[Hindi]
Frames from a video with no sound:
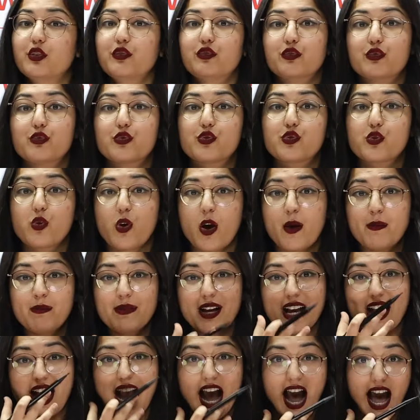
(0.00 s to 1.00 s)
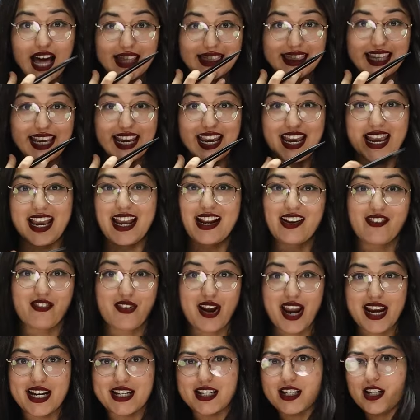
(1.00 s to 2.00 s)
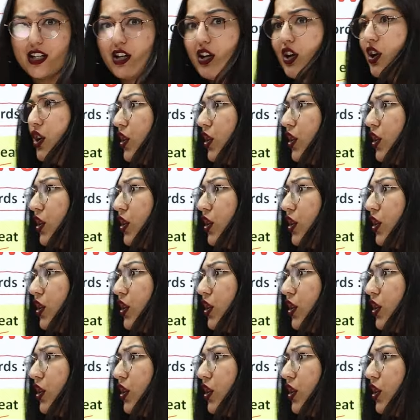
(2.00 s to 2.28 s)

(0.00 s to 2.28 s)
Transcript: तो फ्रूट्स को हम खाते हैं राइट